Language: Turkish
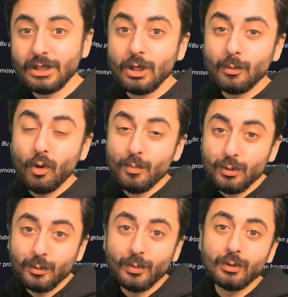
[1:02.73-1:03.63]
ömür
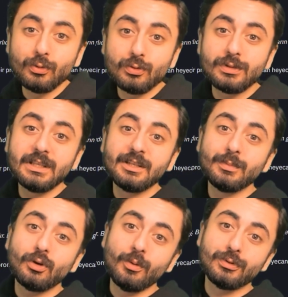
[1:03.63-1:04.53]
boyu %20
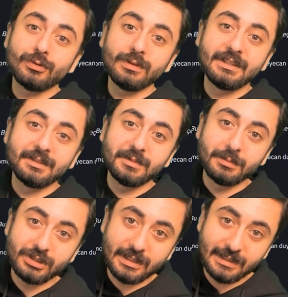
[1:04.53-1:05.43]
komisyon indirimli bir
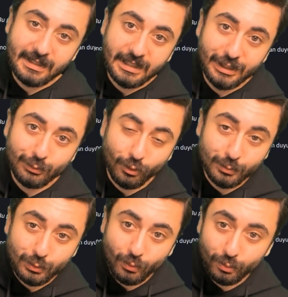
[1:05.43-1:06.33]
şekilde kayıt olmuş
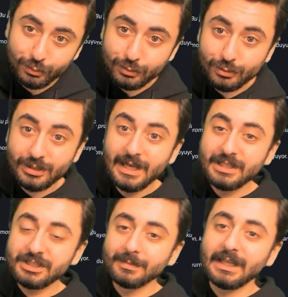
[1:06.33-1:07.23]
olursunuz.
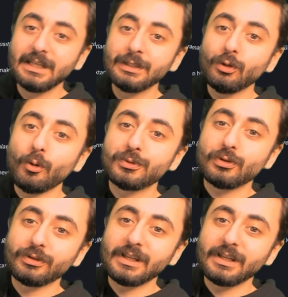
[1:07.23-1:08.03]
Şimdi gelin opsiyonlar